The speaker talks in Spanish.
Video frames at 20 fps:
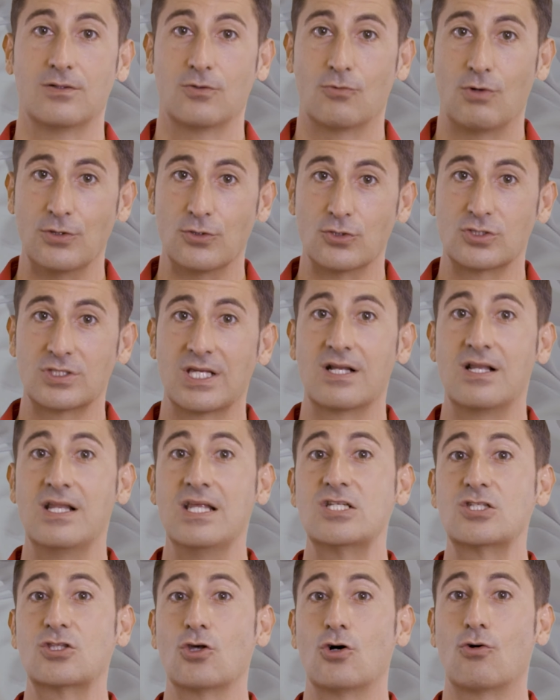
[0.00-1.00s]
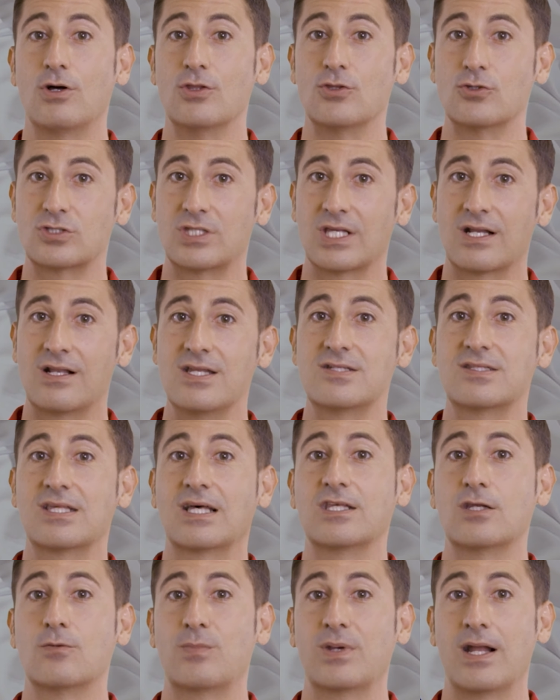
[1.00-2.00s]
Cuando estés listo, cuando estés
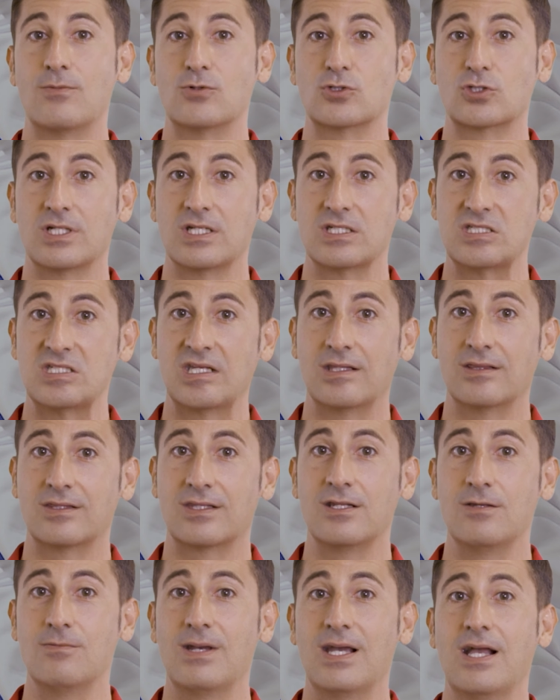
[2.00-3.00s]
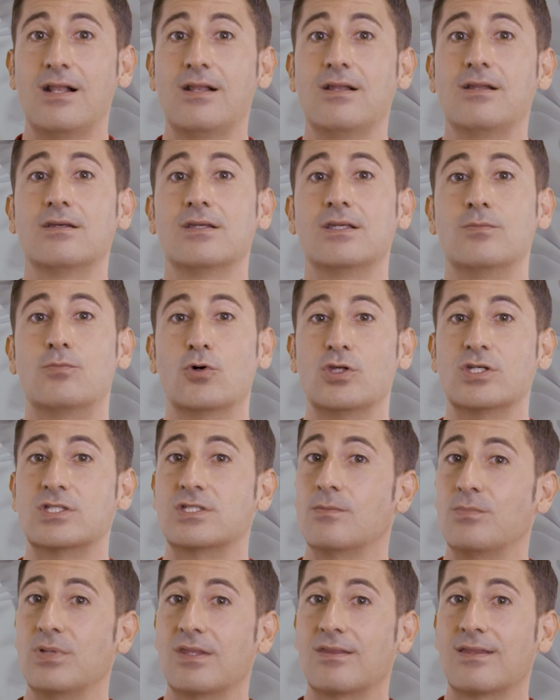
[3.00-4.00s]
lista, te esperamos en el siguiente nivel y puedes
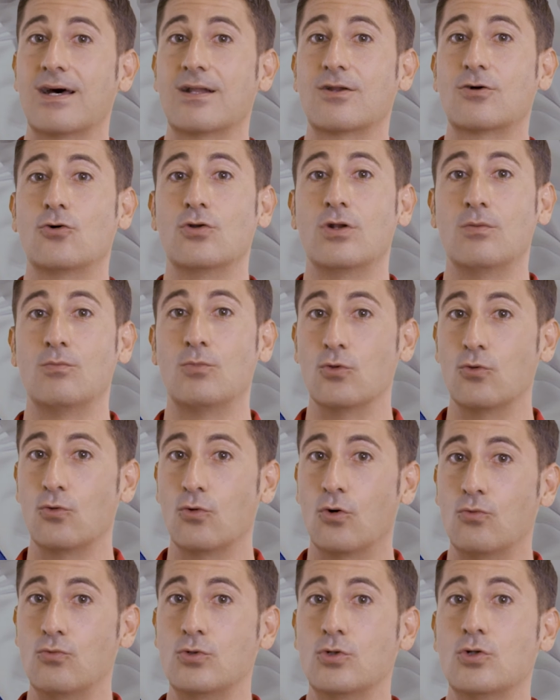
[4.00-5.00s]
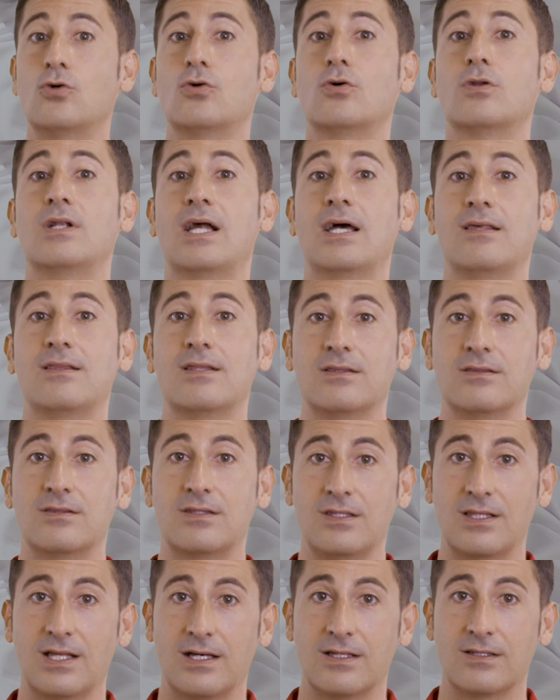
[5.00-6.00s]
empezar con el módulo 1, la
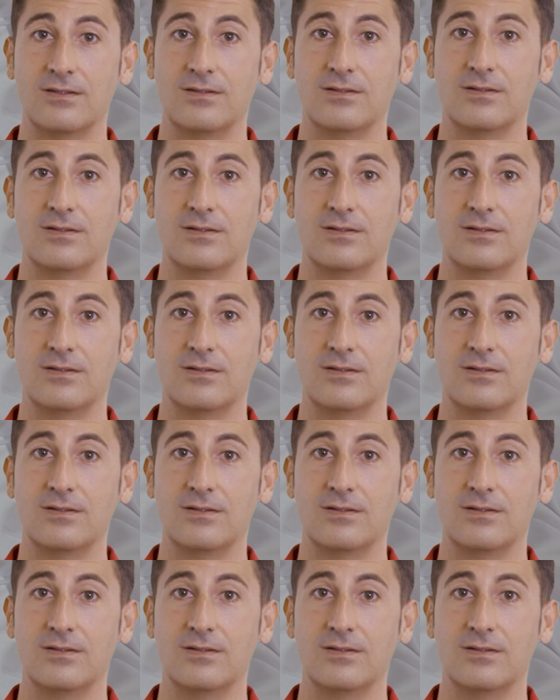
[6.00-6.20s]
identidad.